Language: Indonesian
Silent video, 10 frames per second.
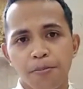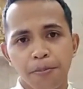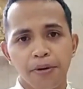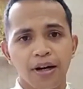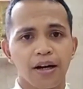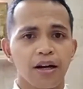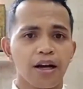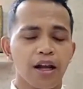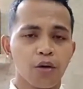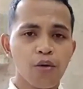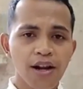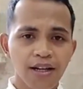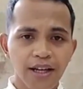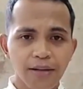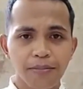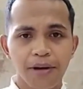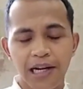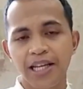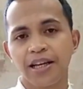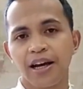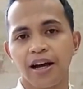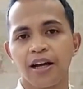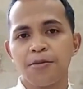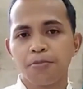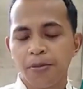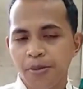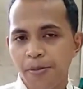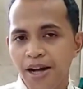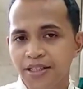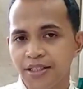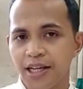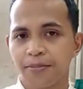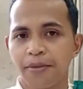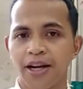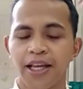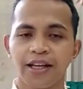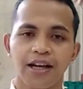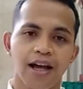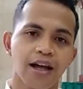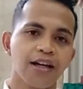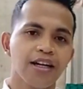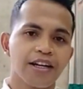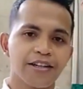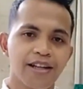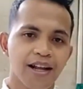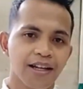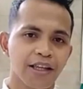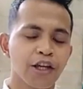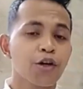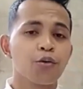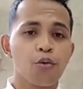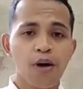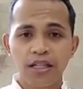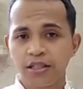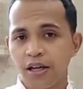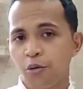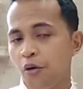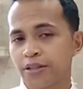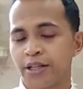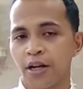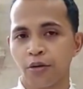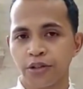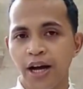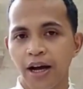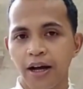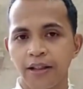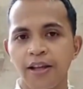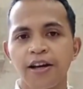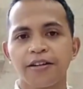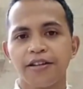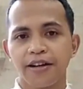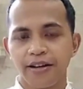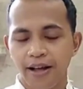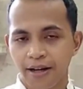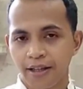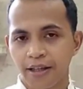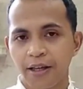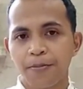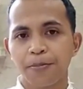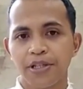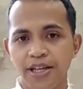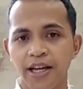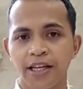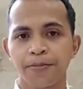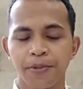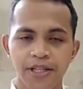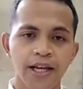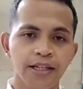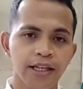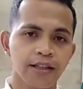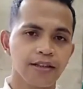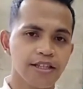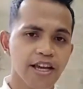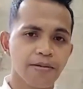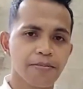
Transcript: mengeluarkan mereka, membebaskan mereka dari kuasa-kuasa roh jahat dan dari penyakit-penyakit yang